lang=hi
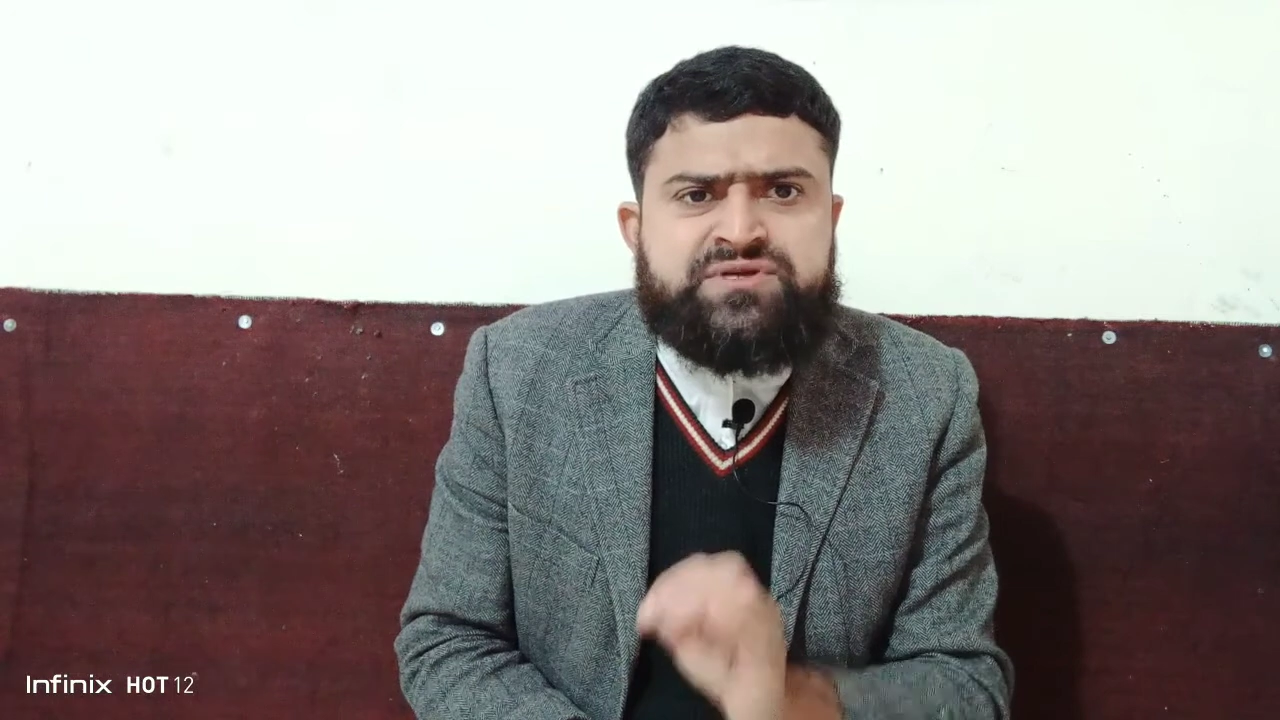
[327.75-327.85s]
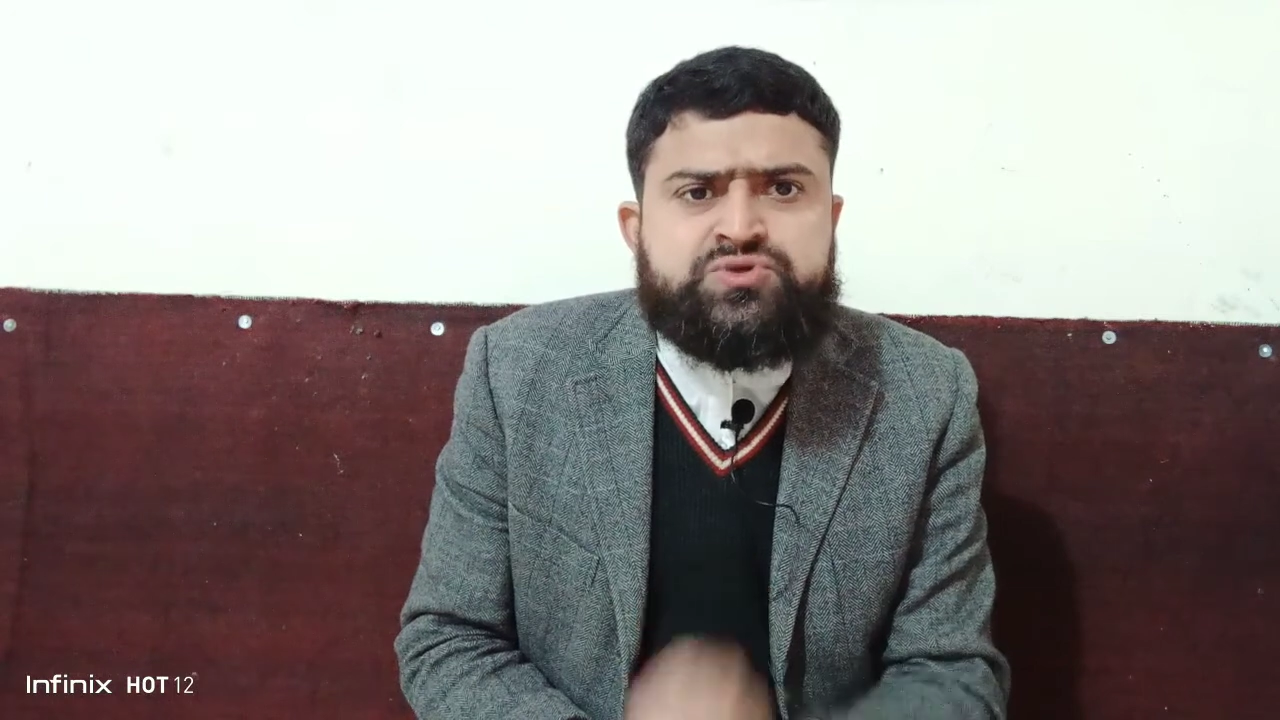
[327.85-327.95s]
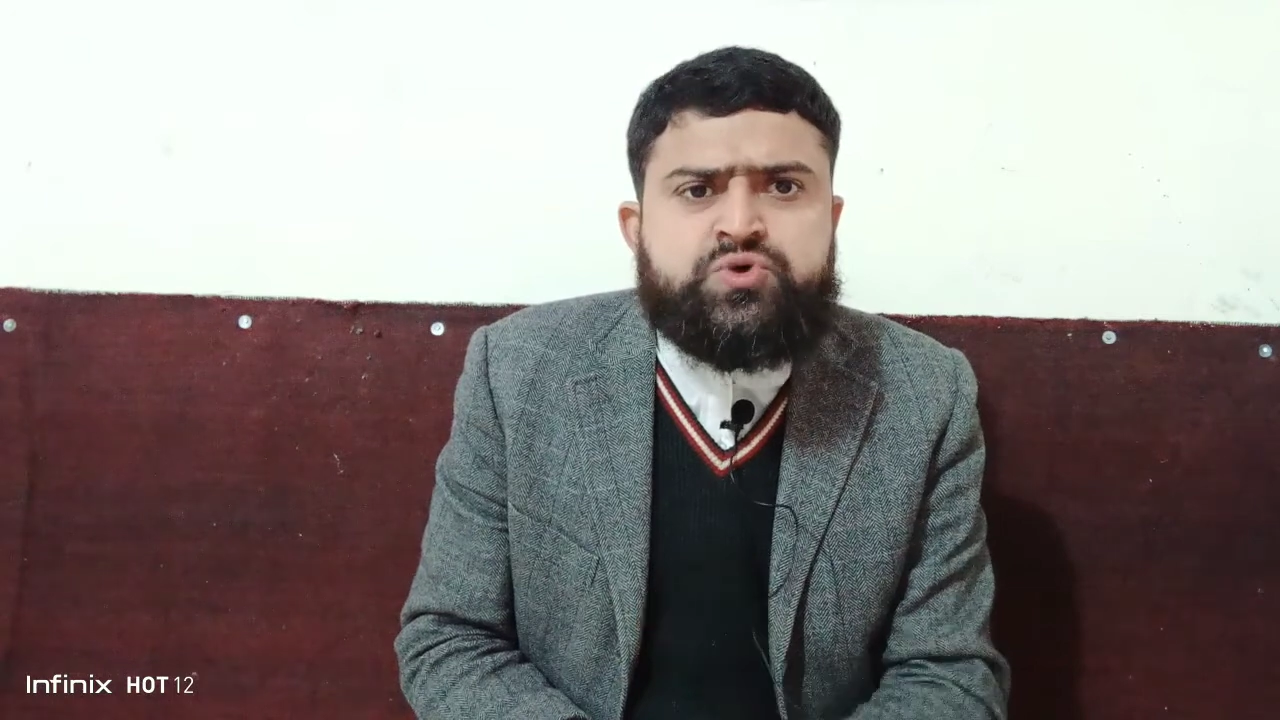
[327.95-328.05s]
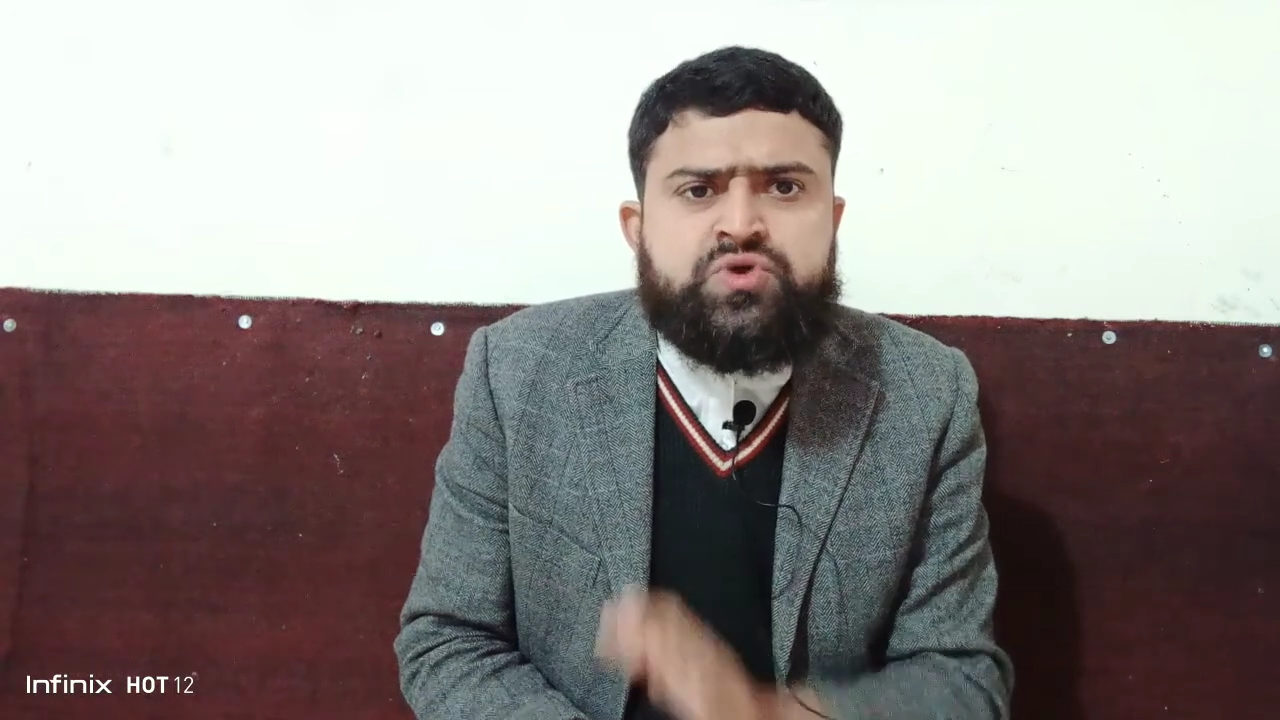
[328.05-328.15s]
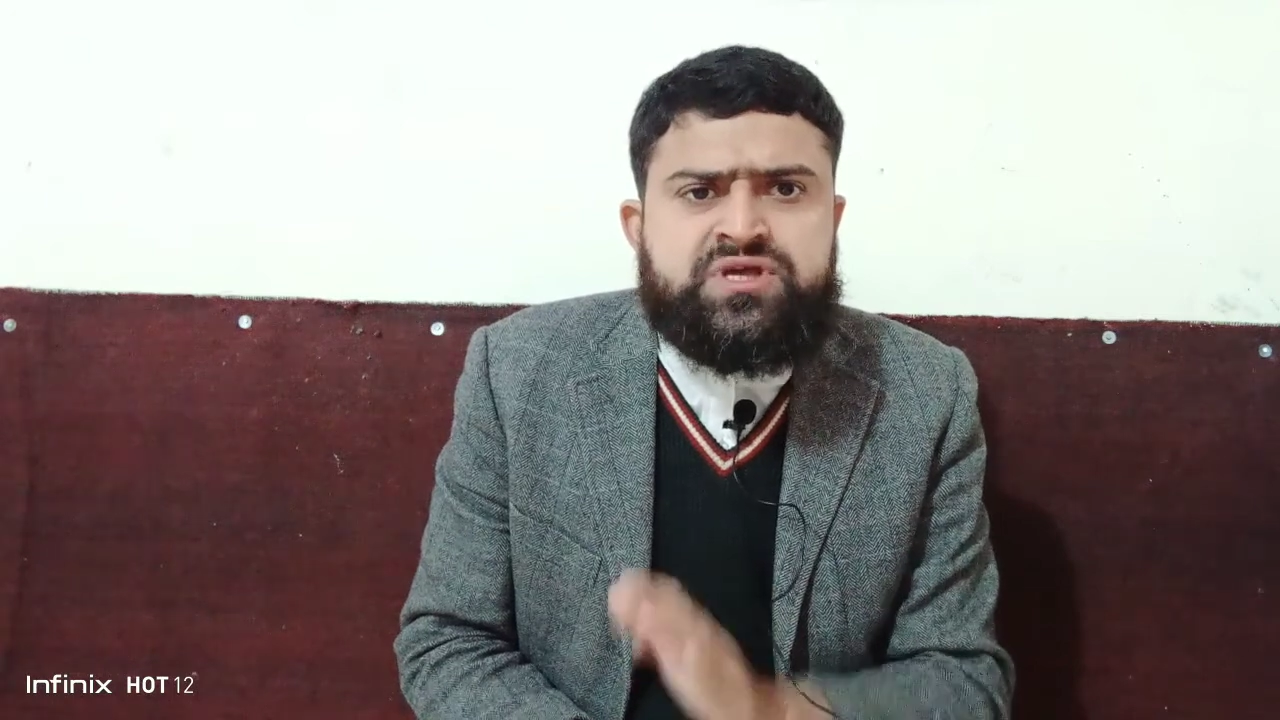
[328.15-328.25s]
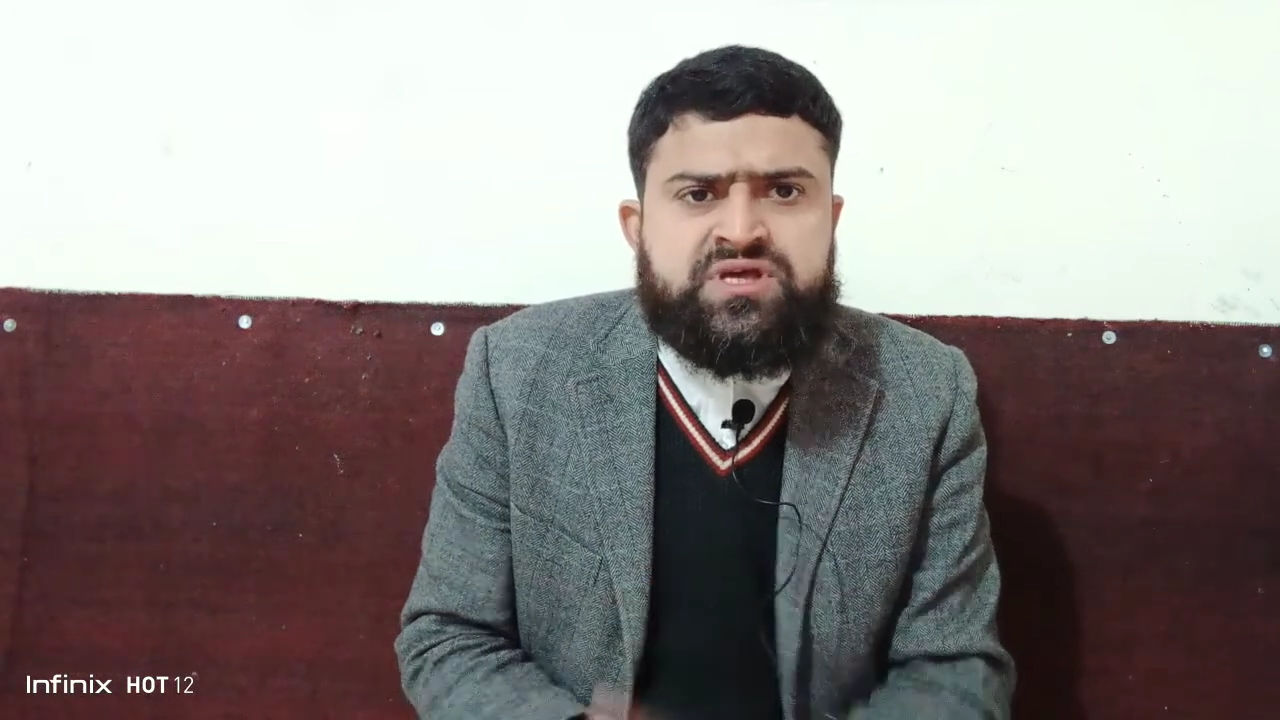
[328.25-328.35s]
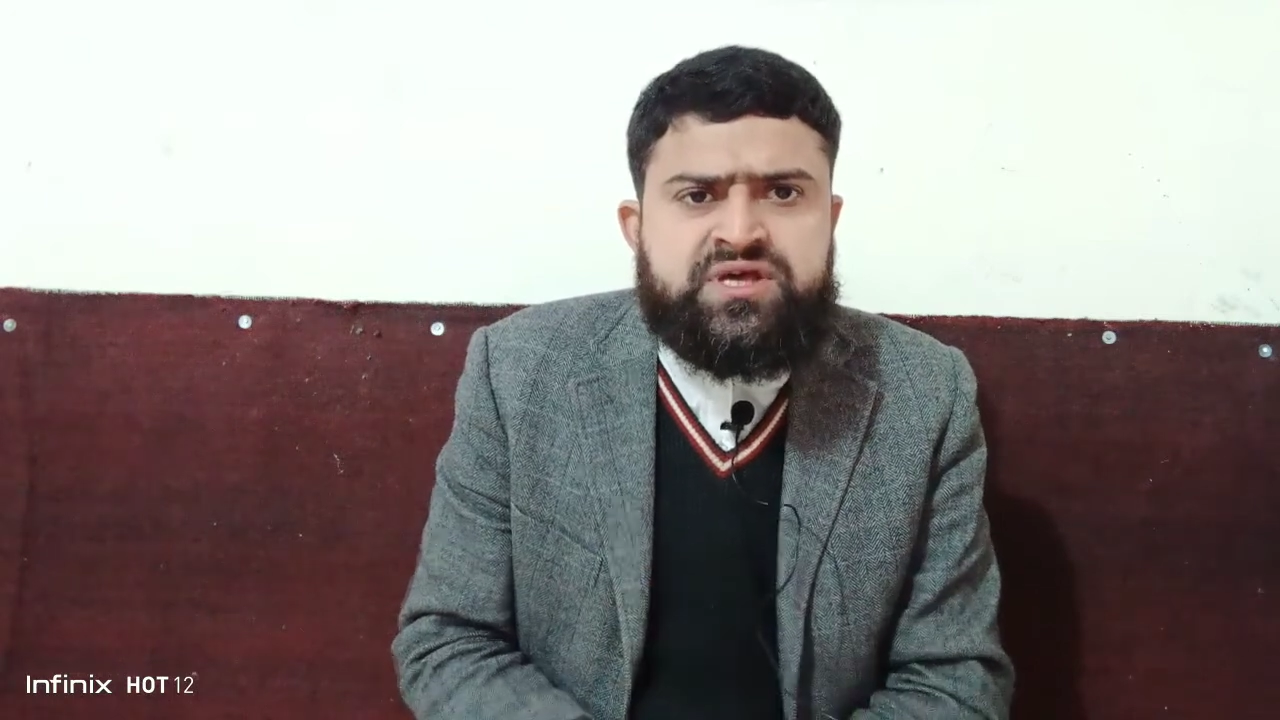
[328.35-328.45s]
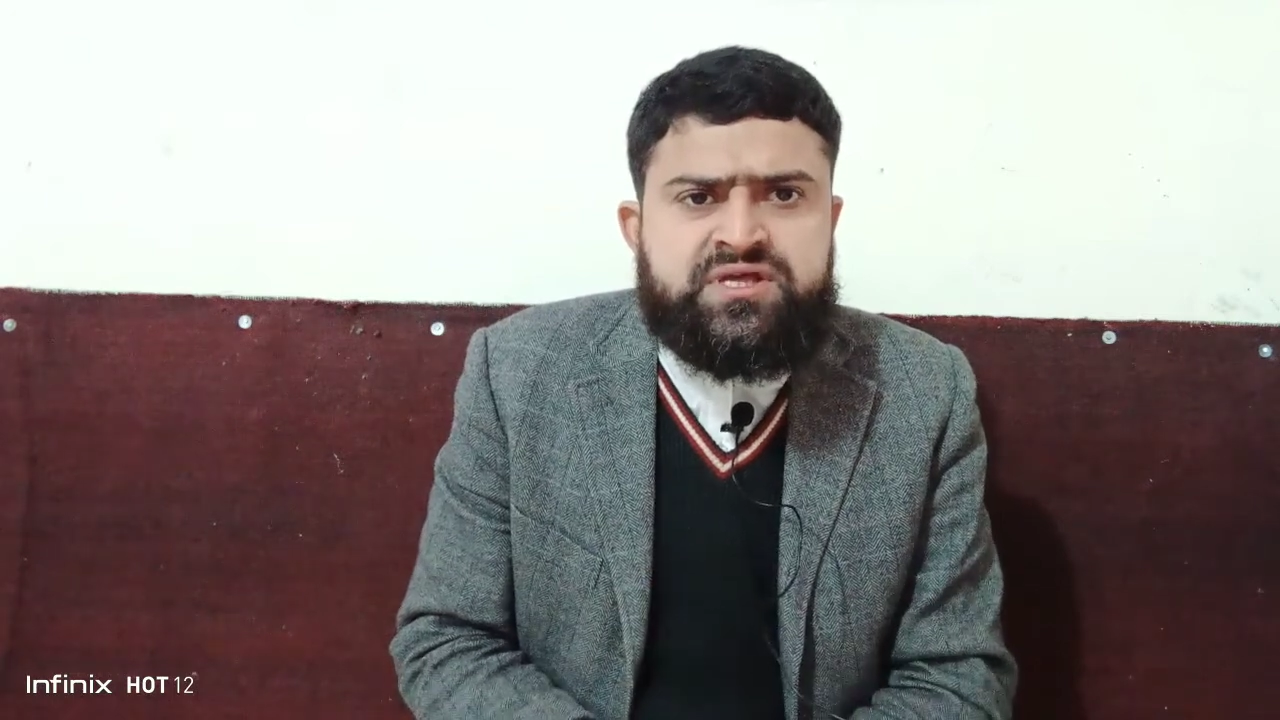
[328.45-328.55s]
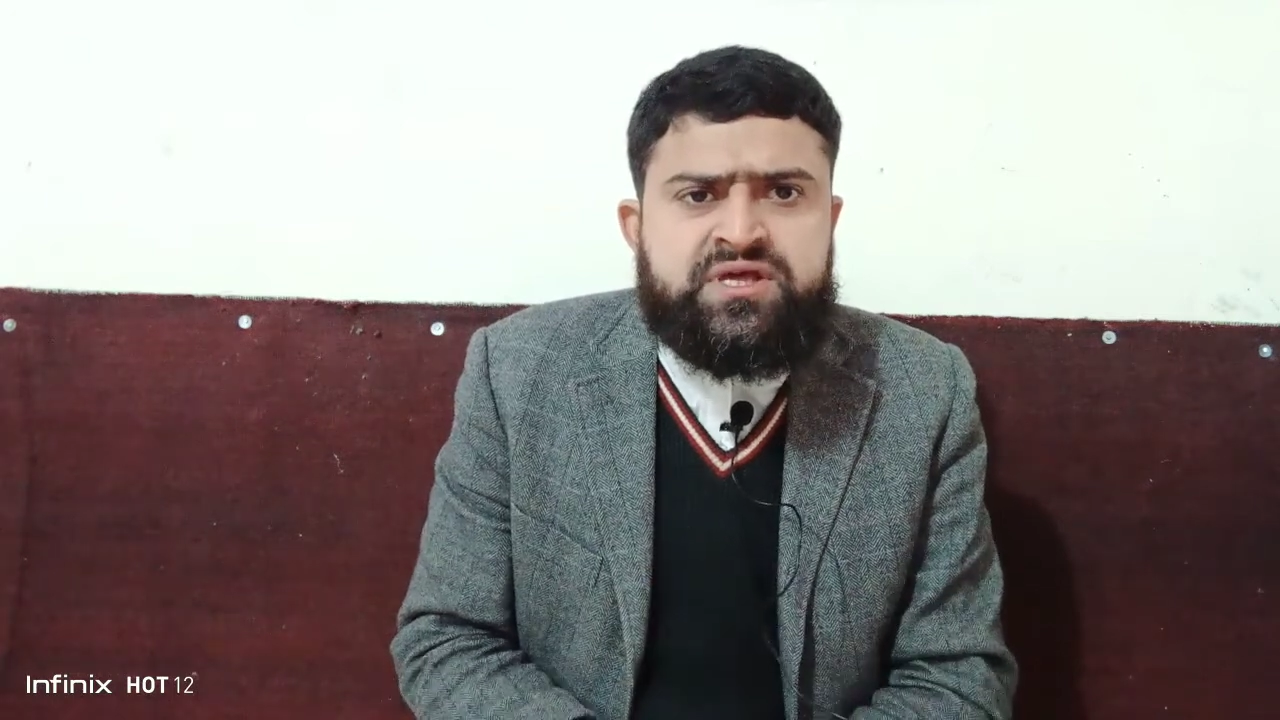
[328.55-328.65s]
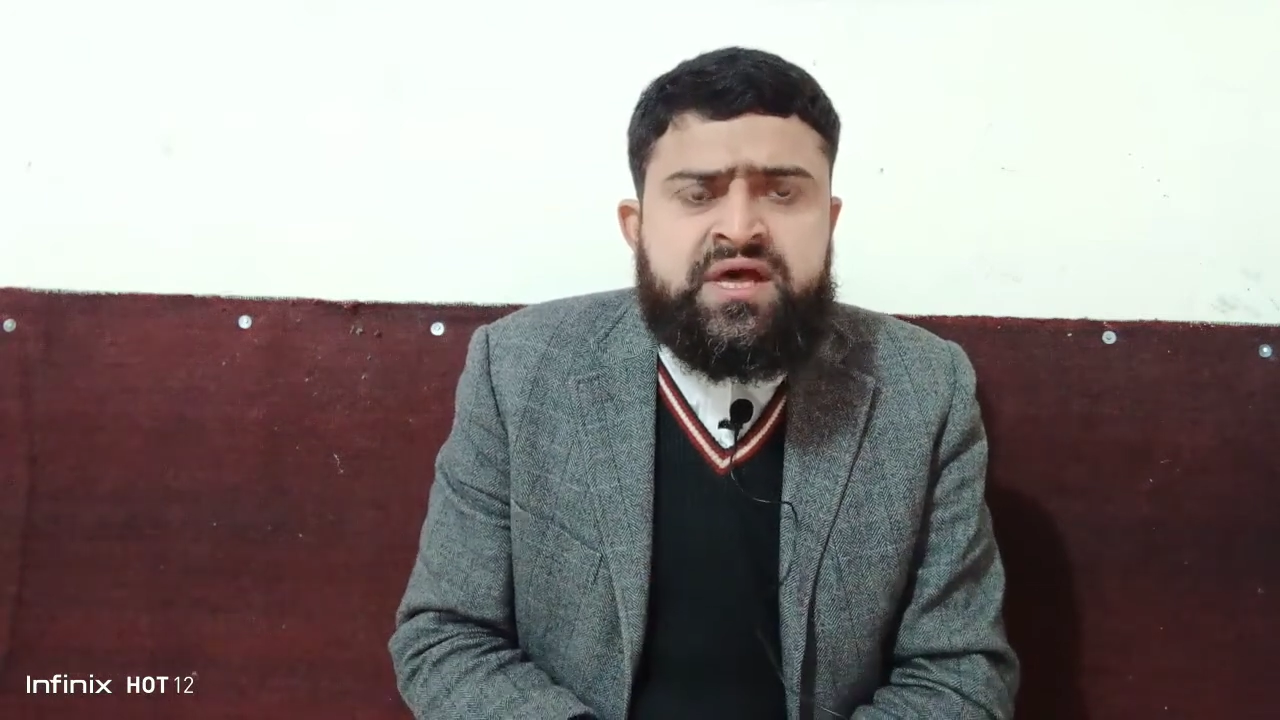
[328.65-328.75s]
मंजूर की
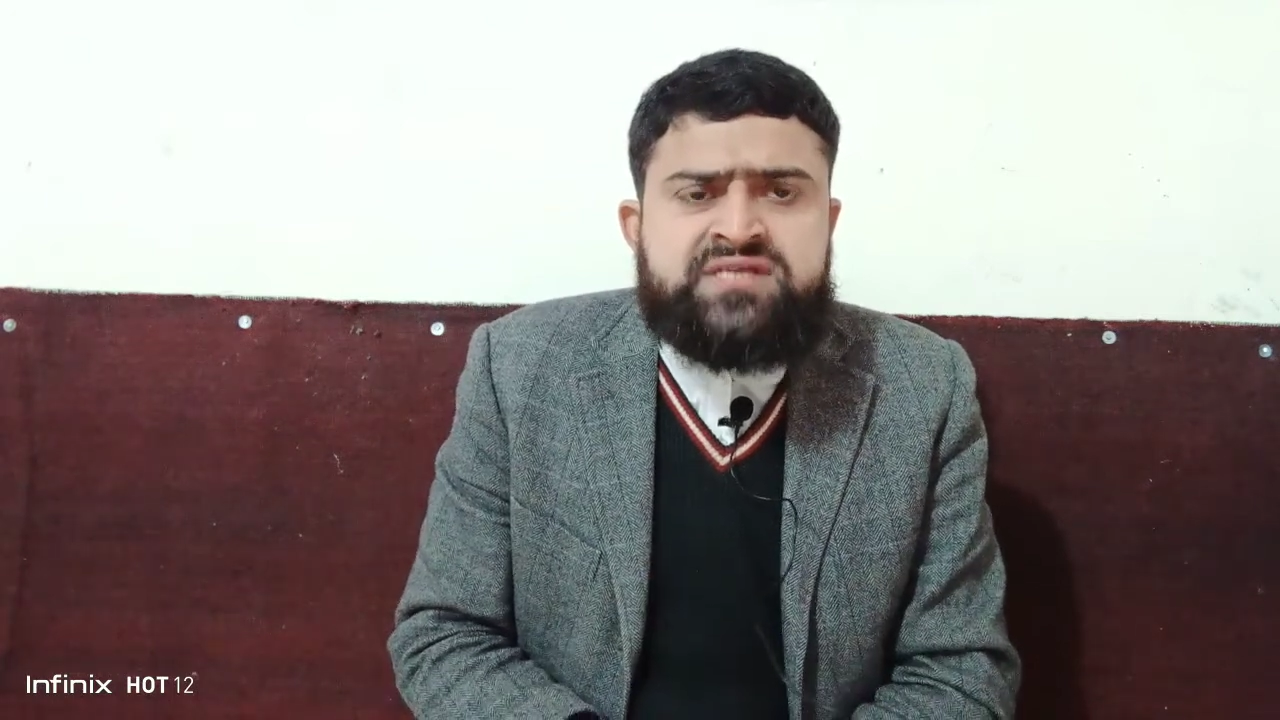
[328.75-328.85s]
गई